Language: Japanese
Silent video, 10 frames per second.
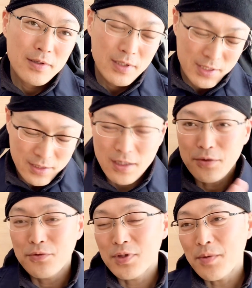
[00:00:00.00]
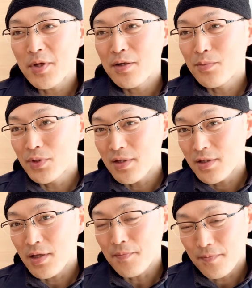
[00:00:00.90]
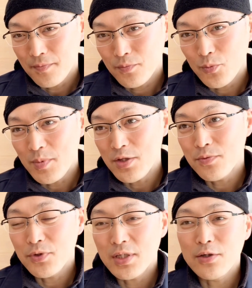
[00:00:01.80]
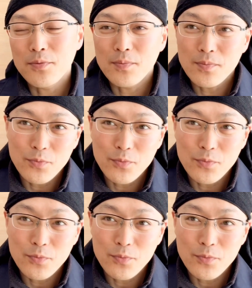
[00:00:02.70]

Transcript: しっかり拭くためにもですね水拭きをも